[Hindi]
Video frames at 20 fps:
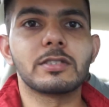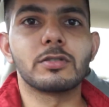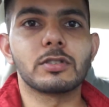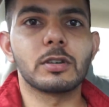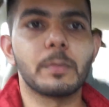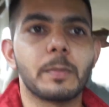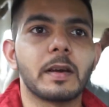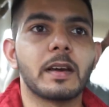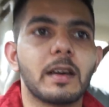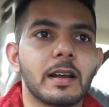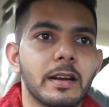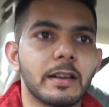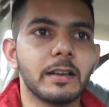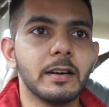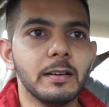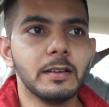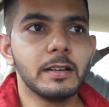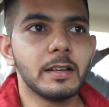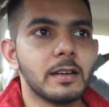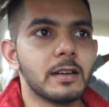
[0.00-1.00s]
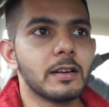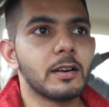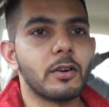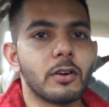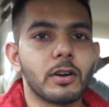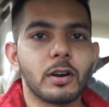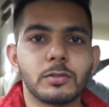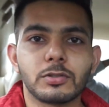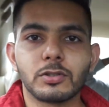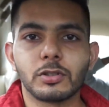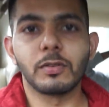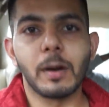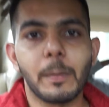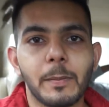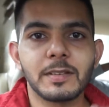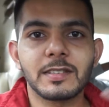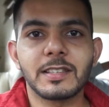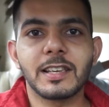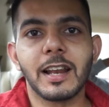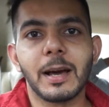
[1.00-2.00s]
से उसके पिक कर लिया और उसको
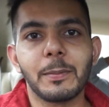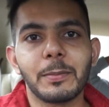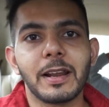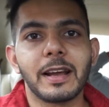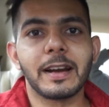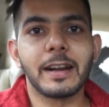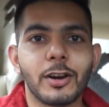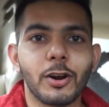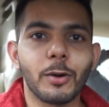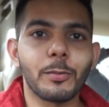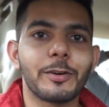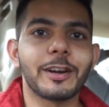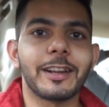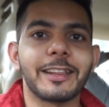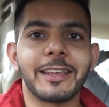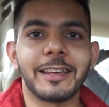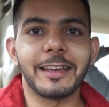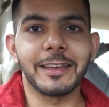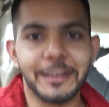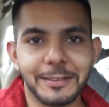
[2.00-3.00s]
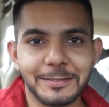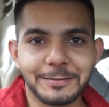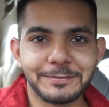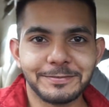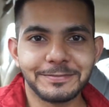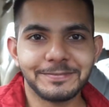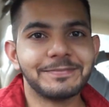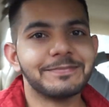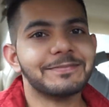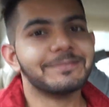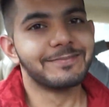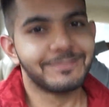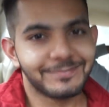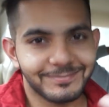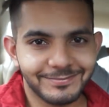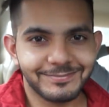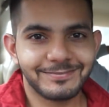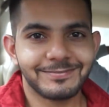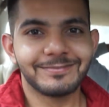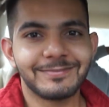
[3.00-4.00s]
वापस खिला पिला के ड्रॉप कर देंगे
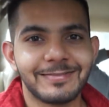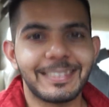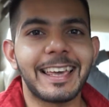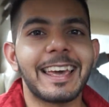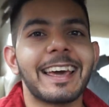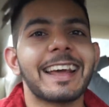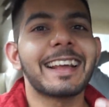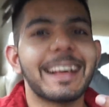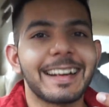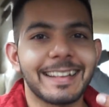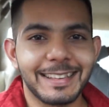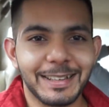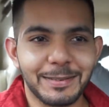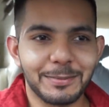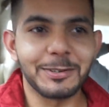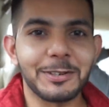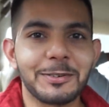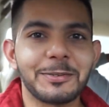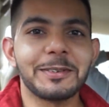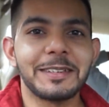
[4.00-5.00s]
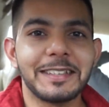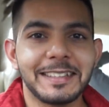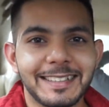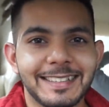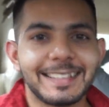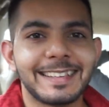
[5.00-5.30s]
केयर करते हैं हम लोग भी